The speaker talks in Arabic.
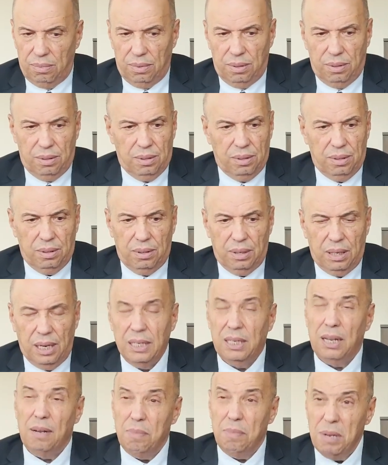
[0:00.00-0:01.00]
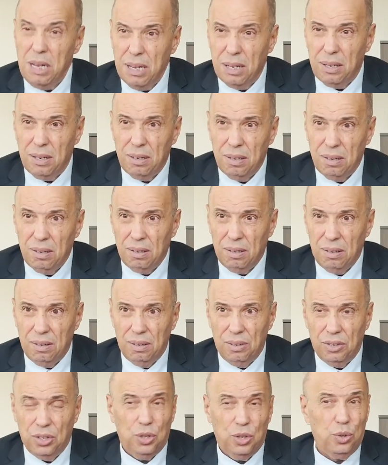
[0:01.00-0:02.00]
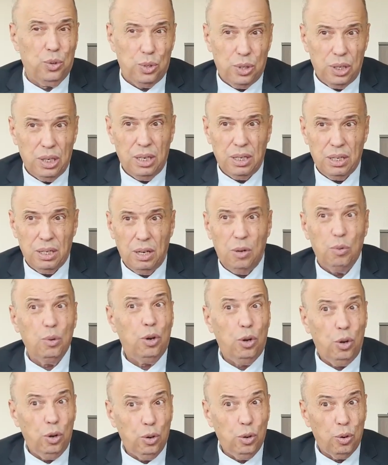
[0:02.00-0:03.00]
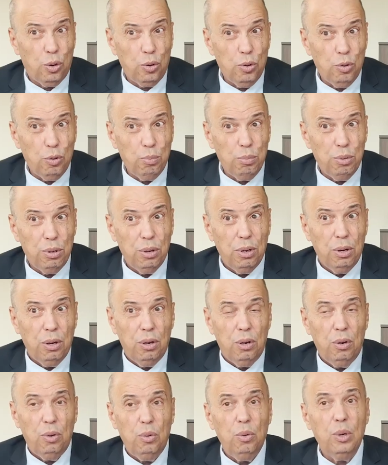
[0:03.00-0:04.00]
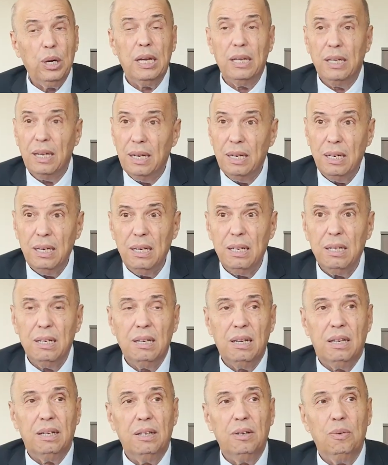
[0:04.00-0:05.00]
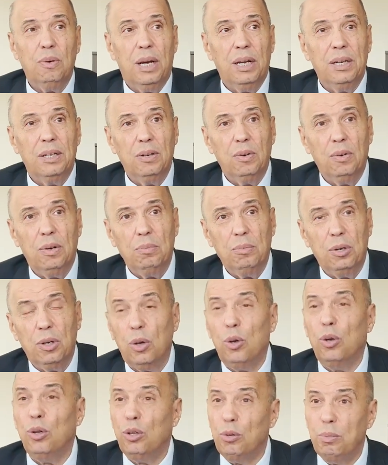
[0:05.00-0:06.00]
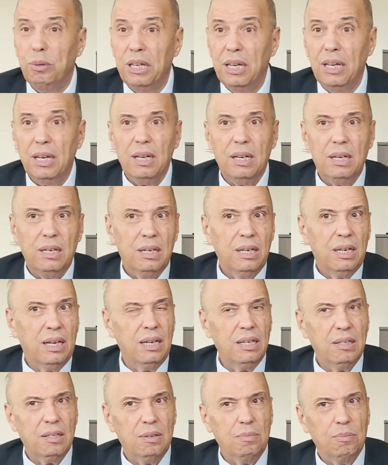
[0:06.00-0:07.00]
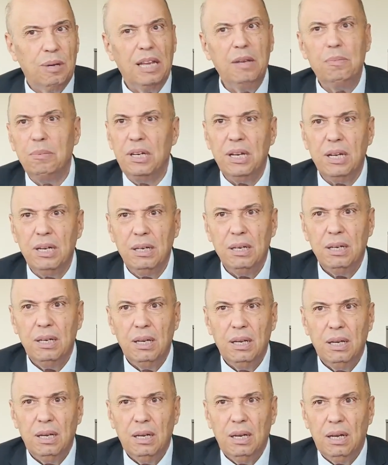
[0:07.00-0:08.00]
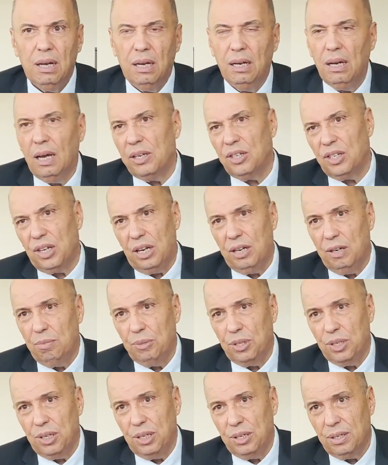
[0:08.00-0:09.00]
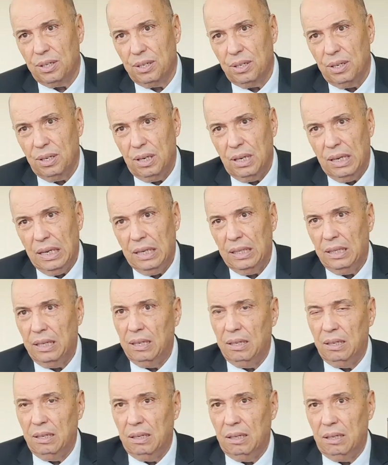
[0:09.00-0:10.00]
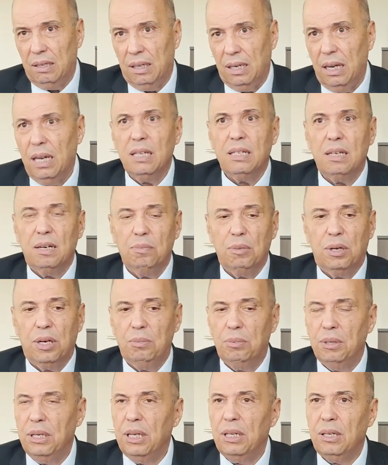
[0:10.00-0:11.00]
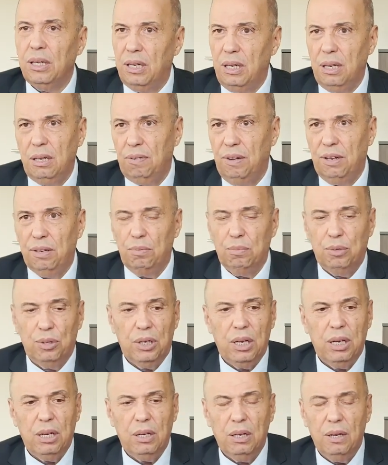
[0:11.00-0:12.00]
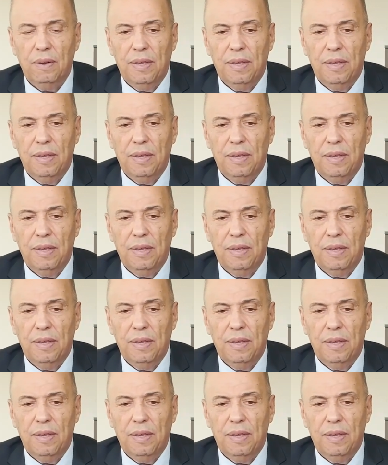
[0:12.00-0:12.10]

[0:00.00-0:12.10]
آه، الازمات الجيوسياسيه والحروب وكذلك يعني واحد النوع من القطبيه اللي كانت مهيمنه على اشغال المجلس اذا الرئاسه المغربيه دخلت في هذا المناخ